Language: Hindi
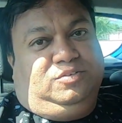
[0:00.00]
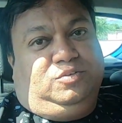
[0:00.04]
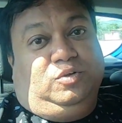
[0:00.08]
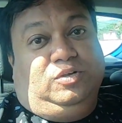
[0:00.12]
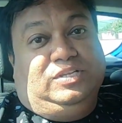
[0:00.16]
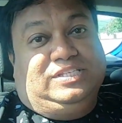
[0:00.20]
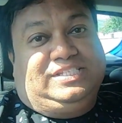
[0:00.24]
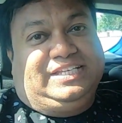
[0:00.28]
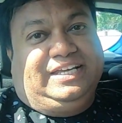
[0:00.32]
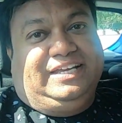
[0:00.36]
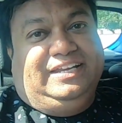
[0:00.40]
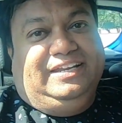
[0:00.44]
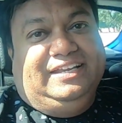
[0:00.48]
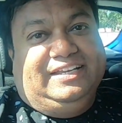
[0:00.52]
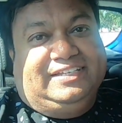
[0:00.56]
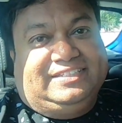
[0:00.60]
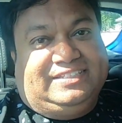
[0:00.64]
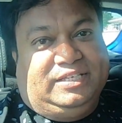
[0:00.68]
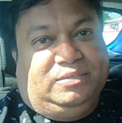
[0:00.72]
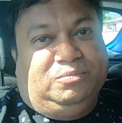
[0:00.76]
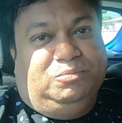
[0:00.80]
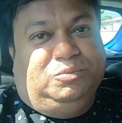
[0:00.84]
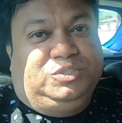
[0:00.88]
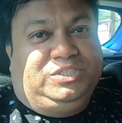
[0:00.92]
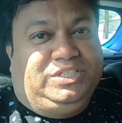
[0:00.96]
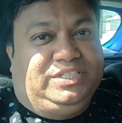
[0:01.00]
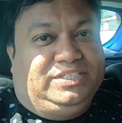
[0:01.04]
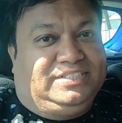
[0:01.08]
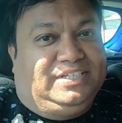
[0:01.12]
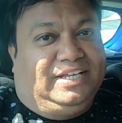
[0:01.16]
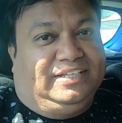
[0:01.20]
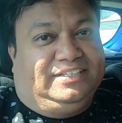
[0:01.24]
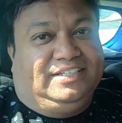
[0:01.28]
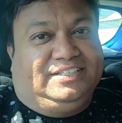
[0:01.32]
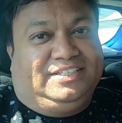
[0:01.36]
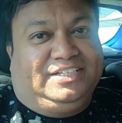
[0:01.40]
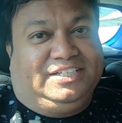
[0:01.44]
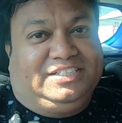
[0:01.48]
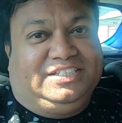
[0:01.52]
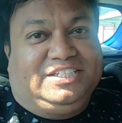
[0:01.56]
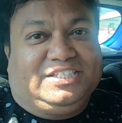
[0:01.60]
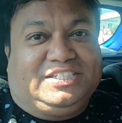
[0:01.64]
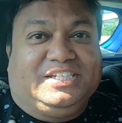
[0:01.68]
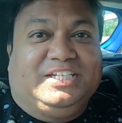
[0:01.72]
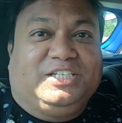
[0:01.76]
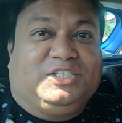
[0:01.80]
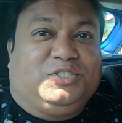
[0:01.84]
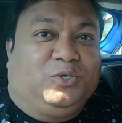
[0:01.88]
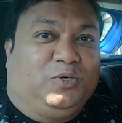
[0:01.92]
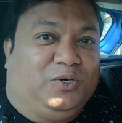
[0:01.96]
कौलसा लेक से मुझे साथी तक
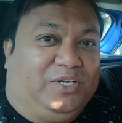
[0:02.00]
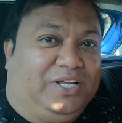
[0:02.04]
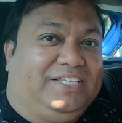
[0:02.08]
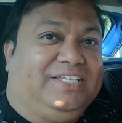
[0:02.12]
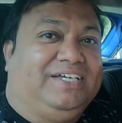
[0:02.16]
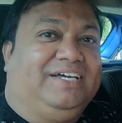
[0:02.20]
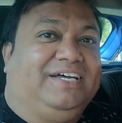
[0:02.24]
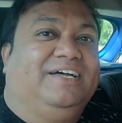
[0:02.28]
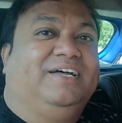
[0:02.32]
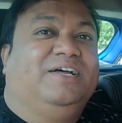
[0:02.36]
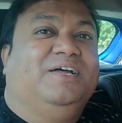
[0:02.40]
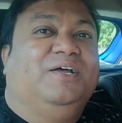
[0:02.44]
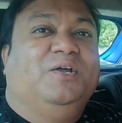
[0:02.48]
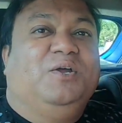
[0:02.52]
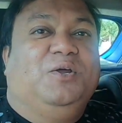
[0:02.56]
जिसने छोड़ा था